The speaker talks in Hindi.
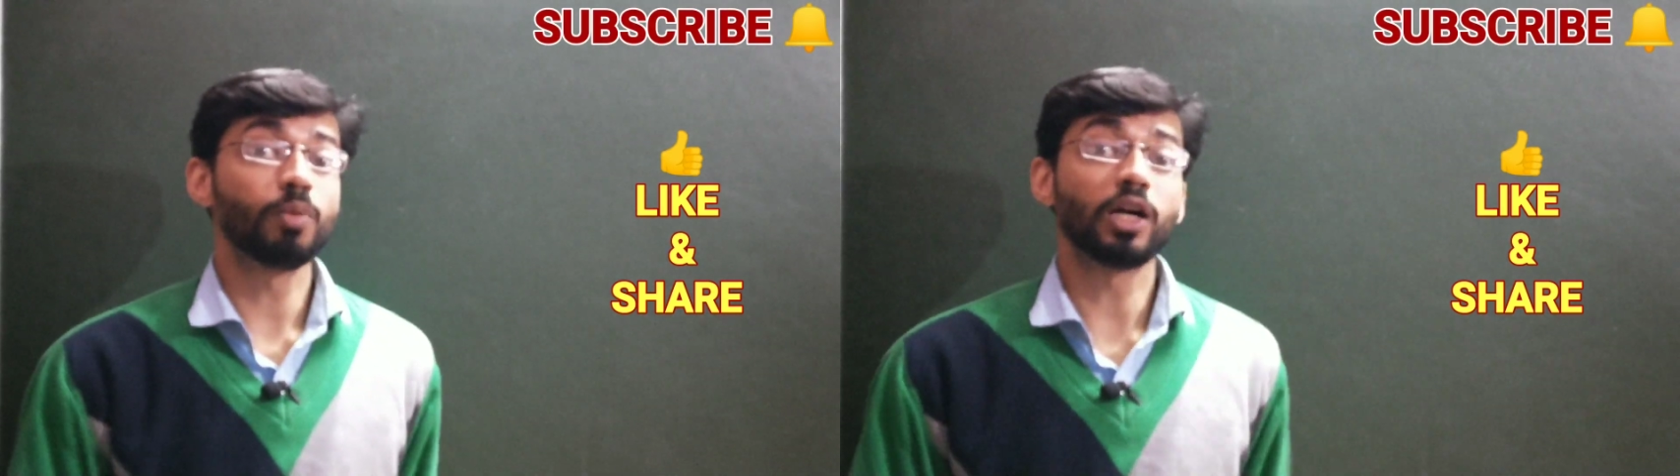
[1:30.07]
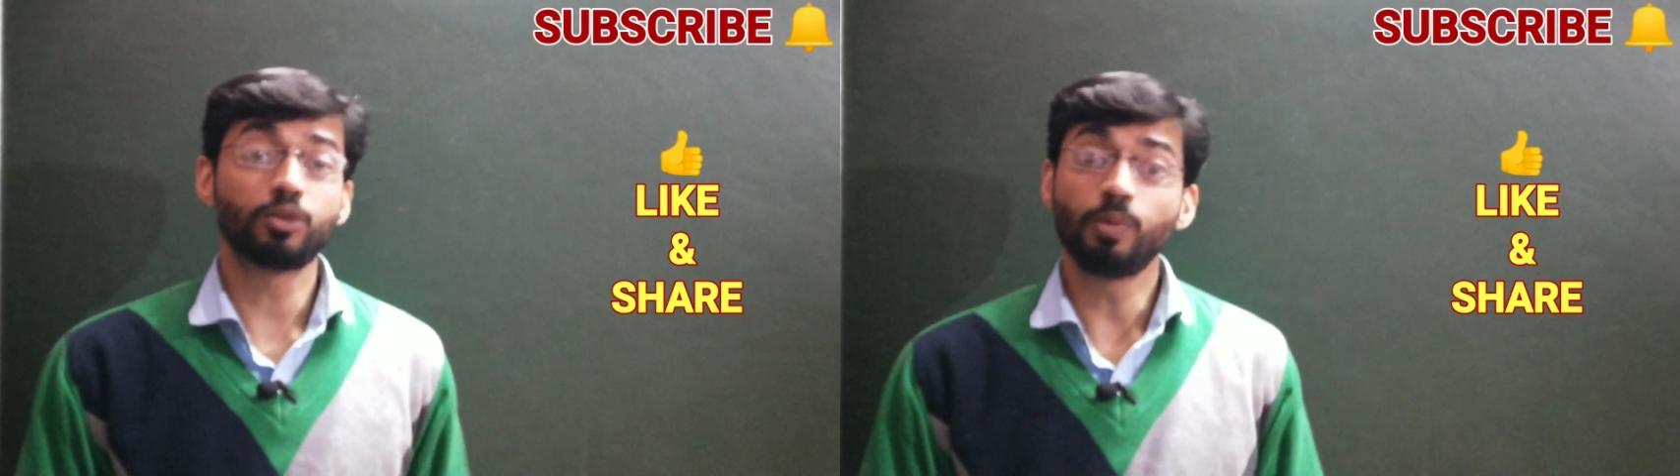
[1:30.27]

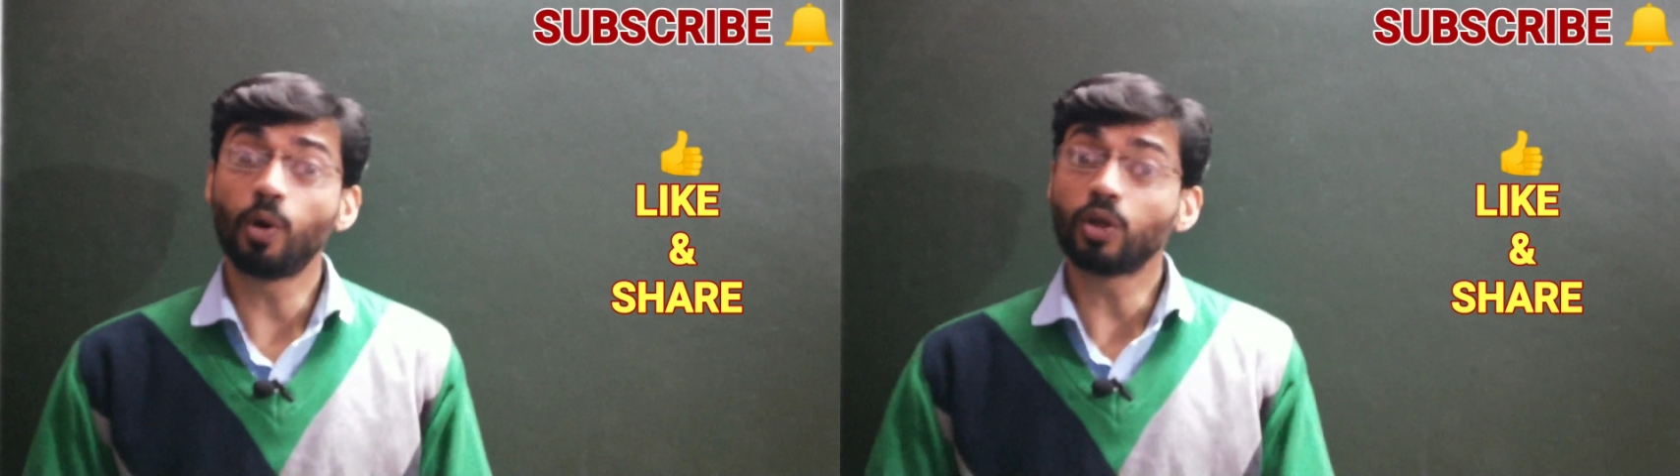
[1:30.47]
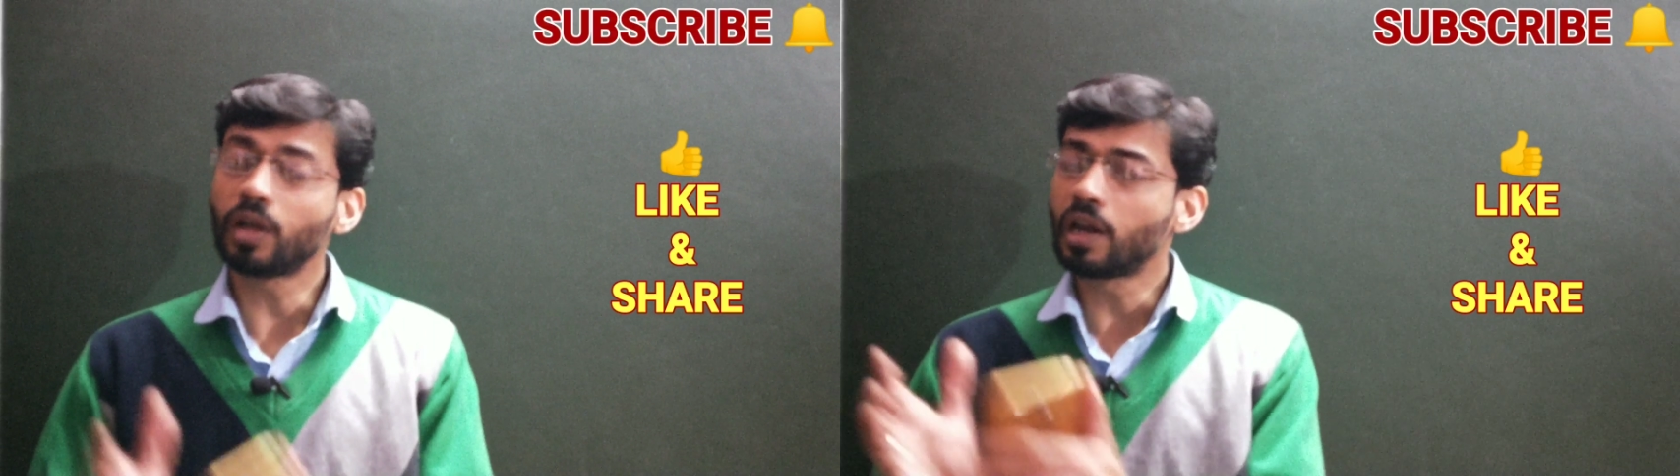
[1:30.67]
मार्क्स भी
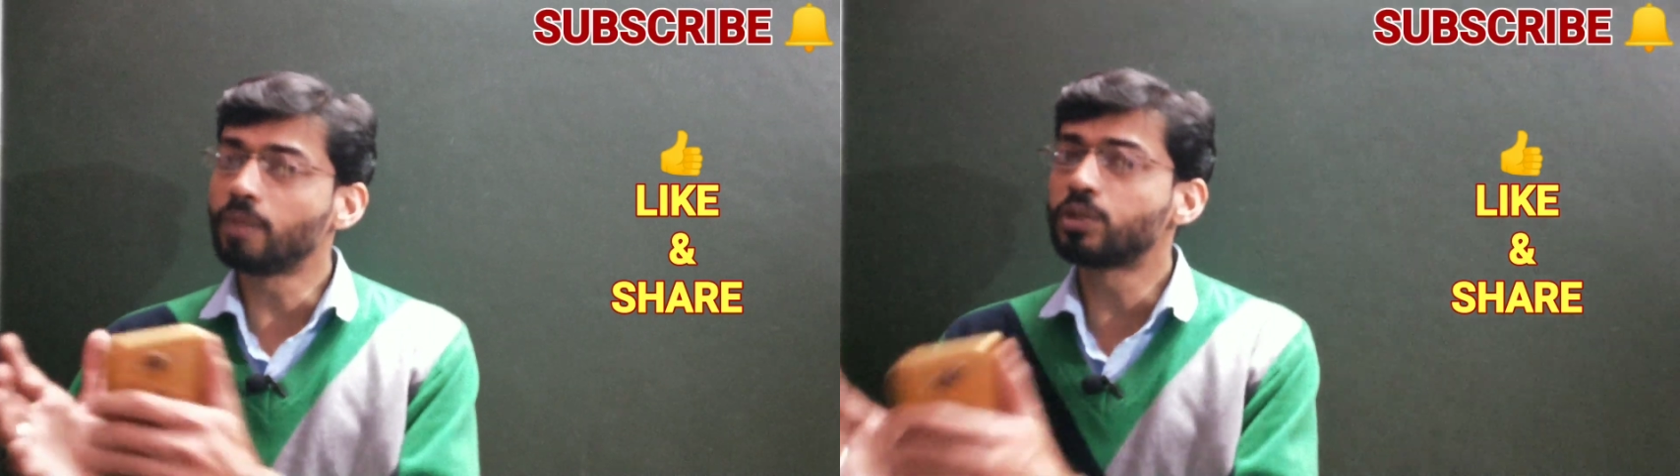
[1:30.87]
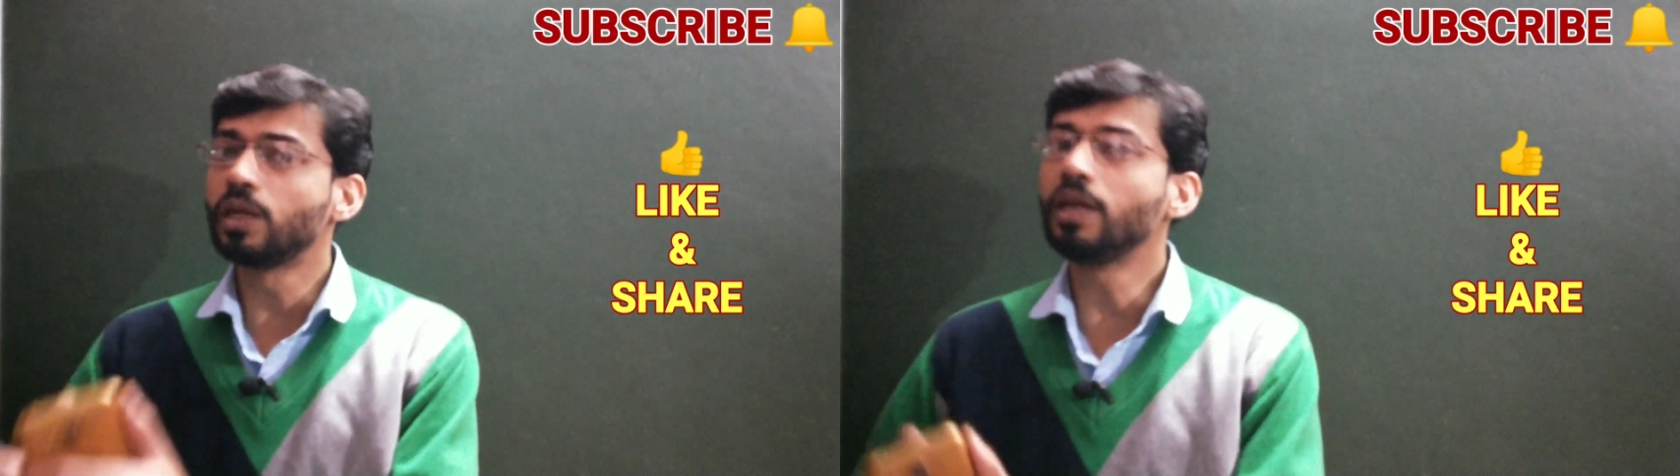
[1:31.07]
बहुत
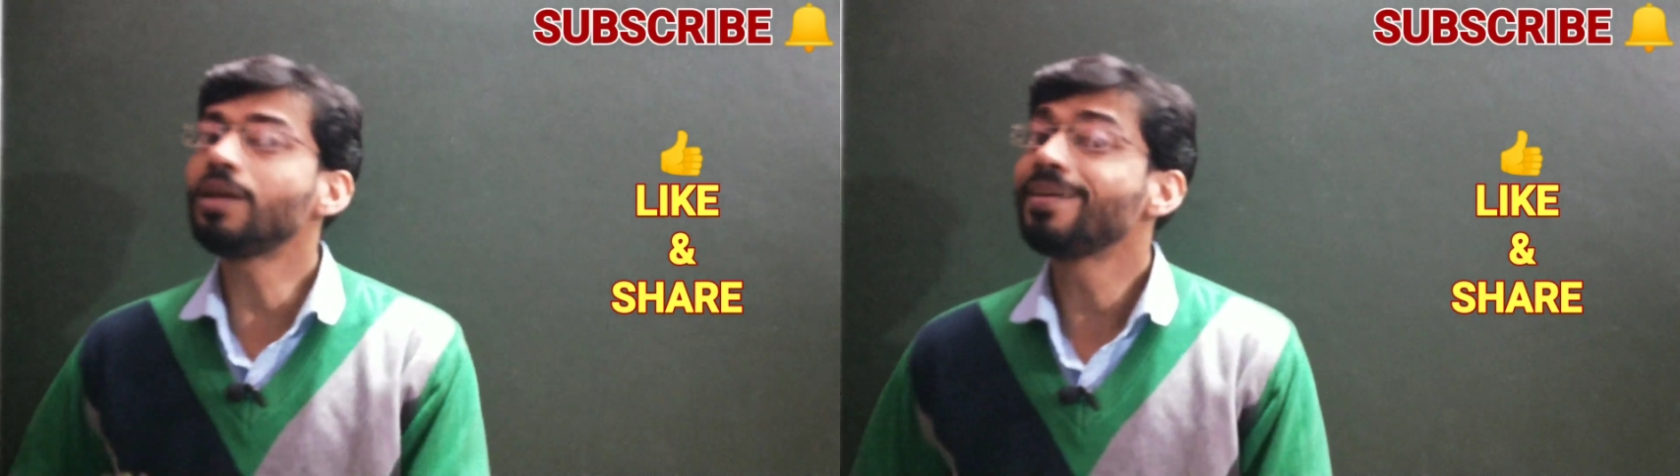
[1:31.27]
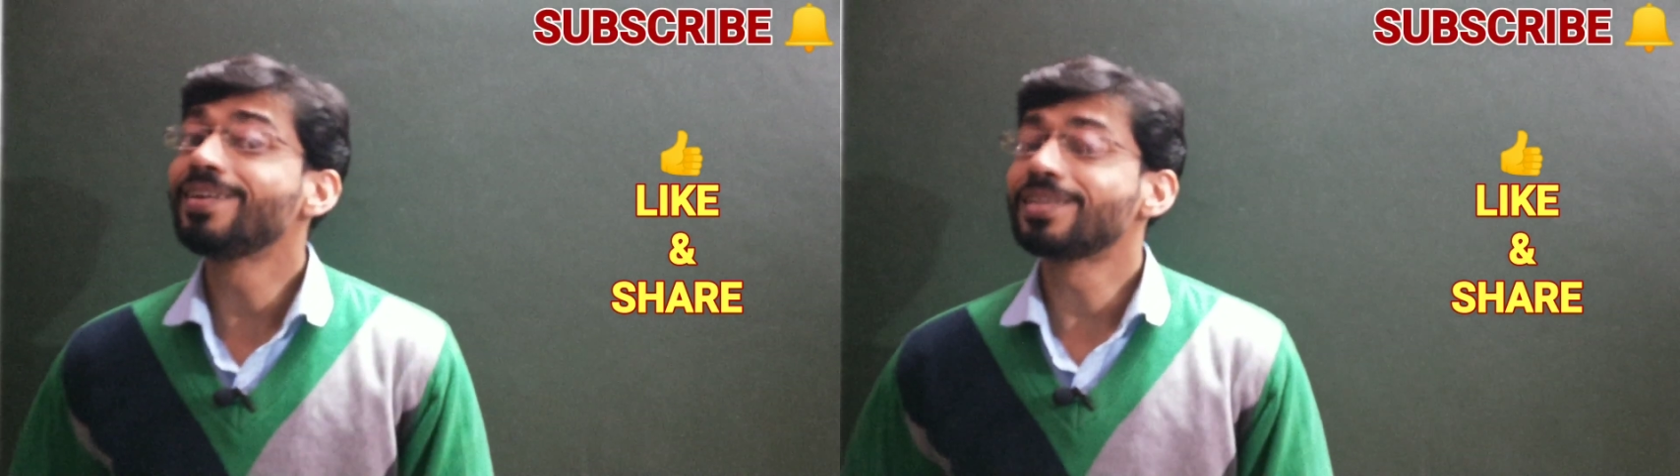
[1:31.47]
आराम से ले
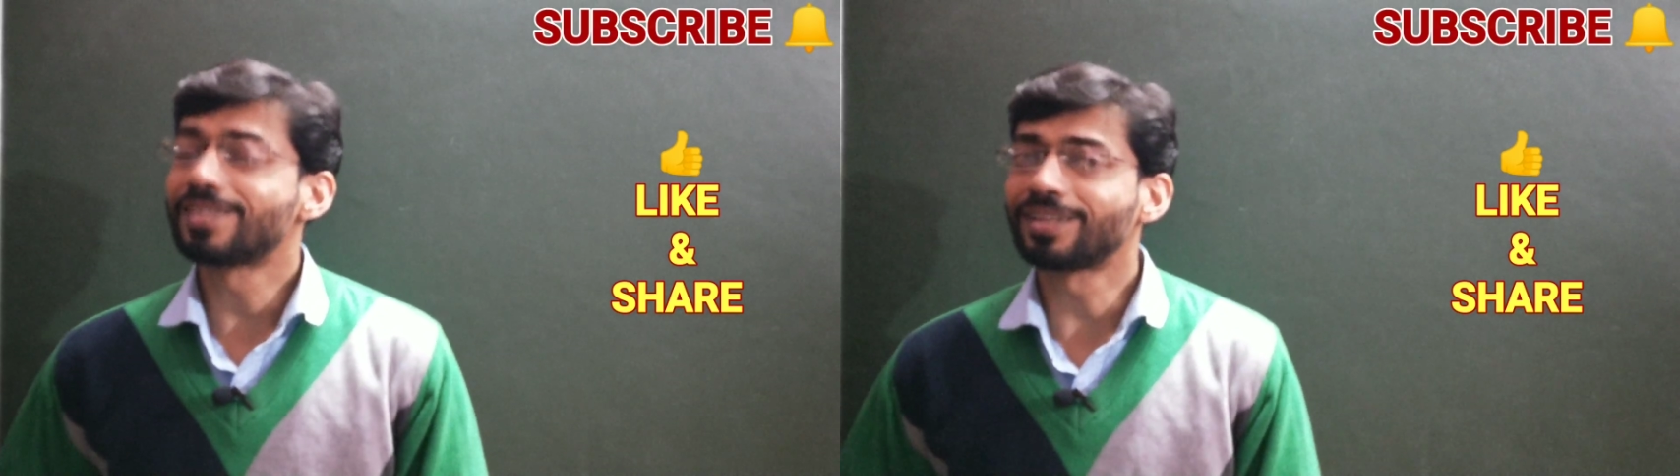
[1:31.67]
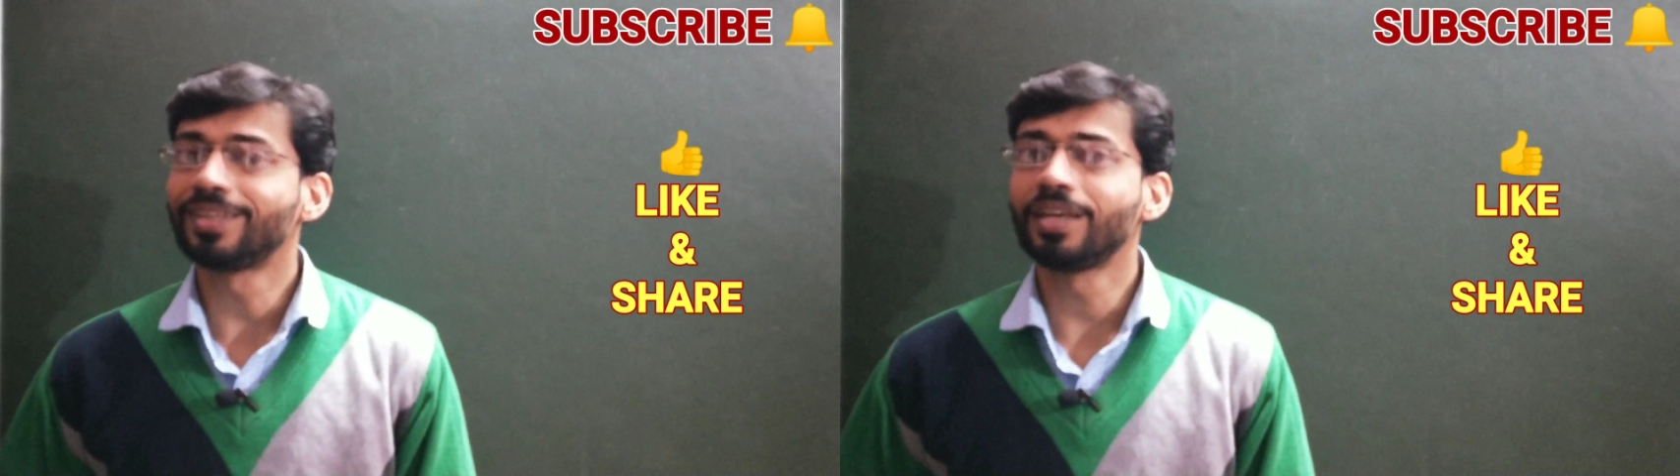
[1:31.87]

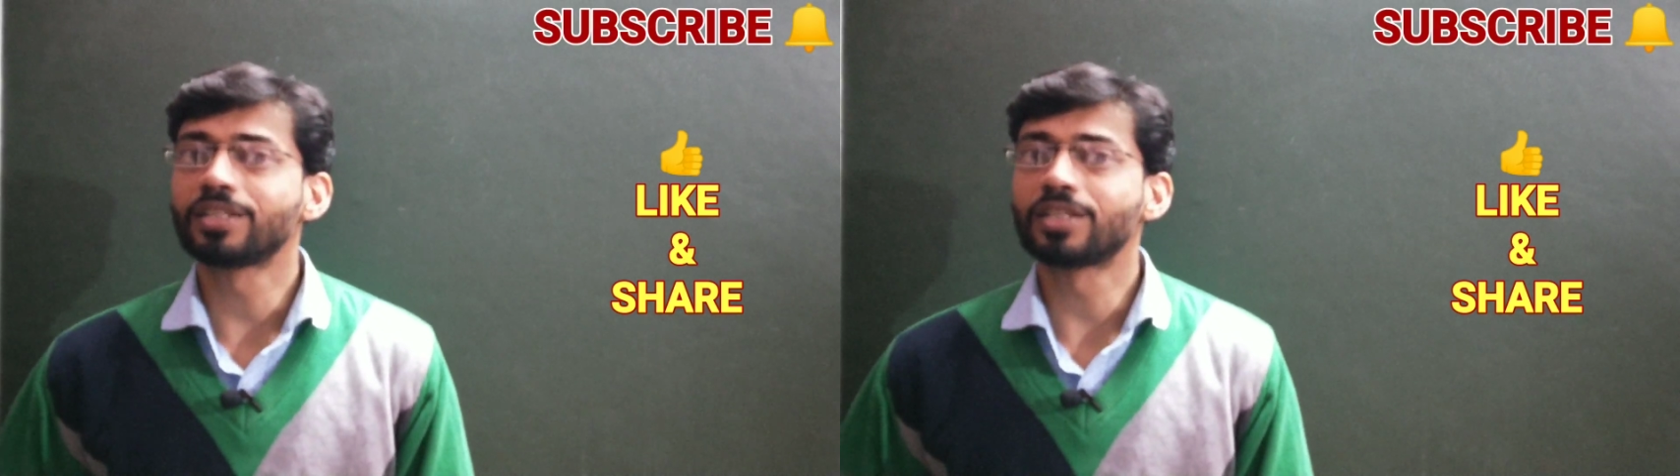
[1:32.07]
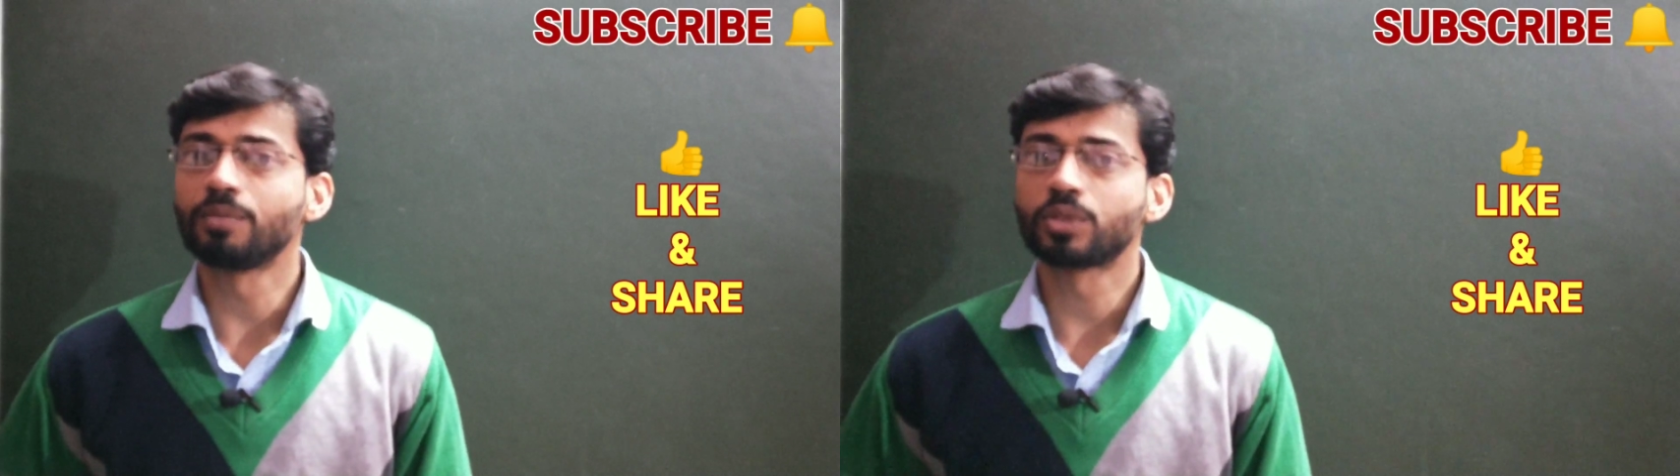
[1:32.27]
सकते हैं
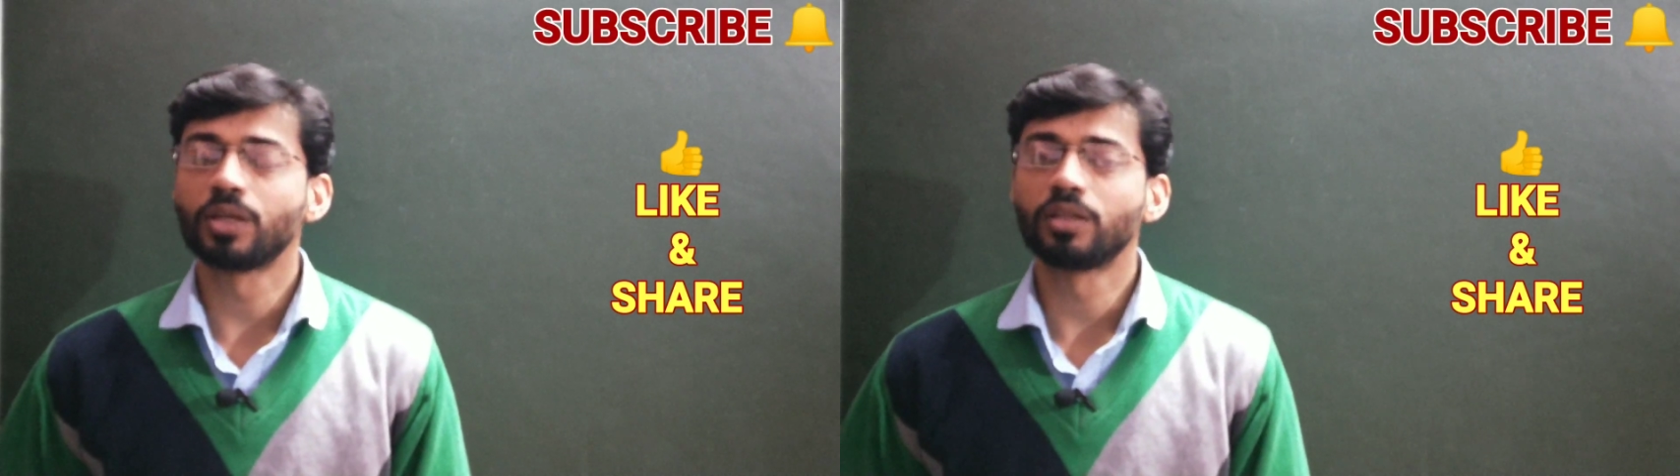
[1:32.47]
एग्जाम्स के